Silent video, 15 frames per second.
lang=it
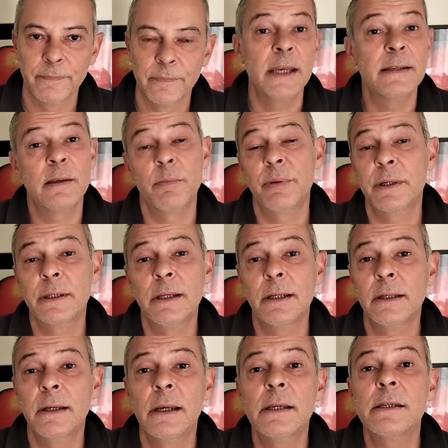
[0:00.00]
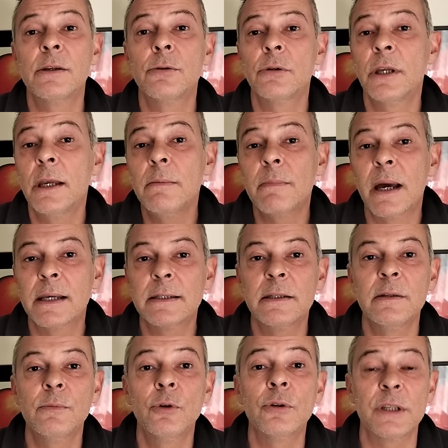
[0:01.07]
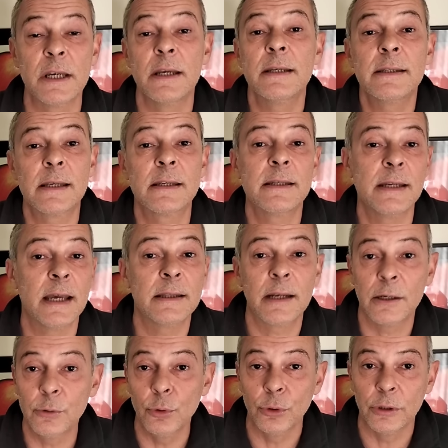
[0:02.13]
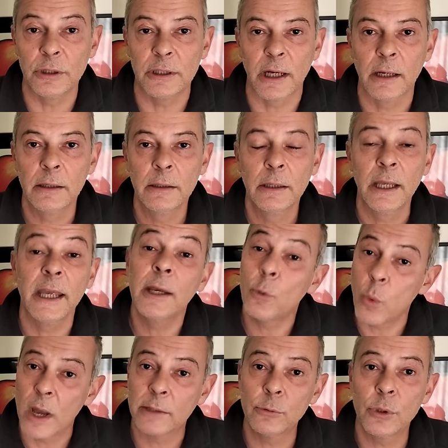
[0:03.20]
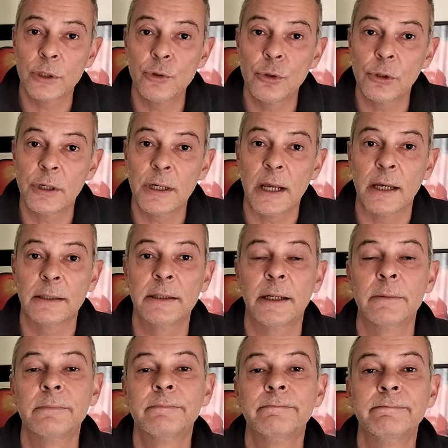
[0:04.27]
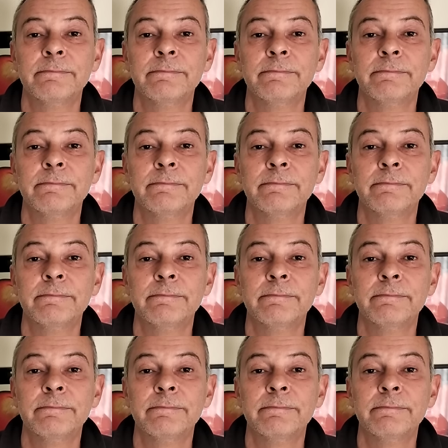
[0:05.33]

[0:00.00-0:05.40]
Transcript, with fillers: e se per te l'inglese non è il massimo, se essa sia tradotta e quando aggiornata.